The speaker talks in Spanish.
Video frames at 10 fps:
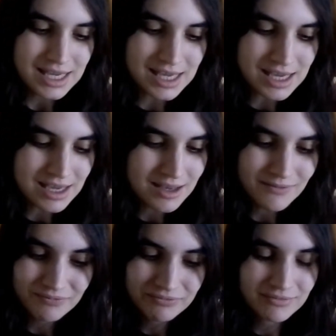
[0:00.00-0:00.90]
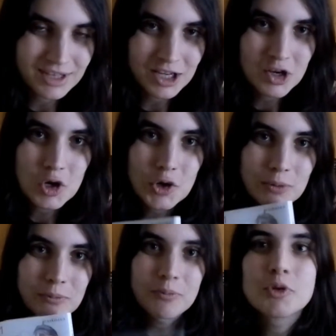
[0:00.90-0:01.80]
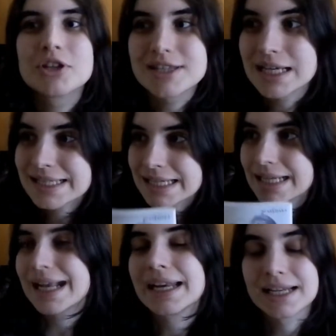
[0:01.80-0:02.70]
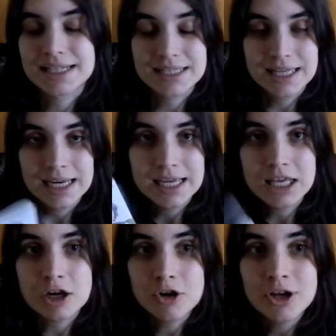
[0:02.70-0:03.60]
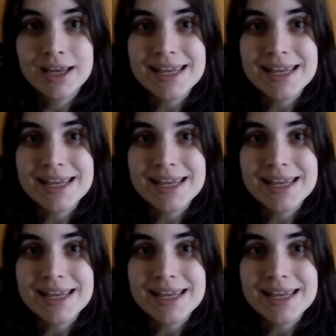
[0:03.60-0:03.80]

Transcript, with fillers: y tengo muchas ganas de leerlo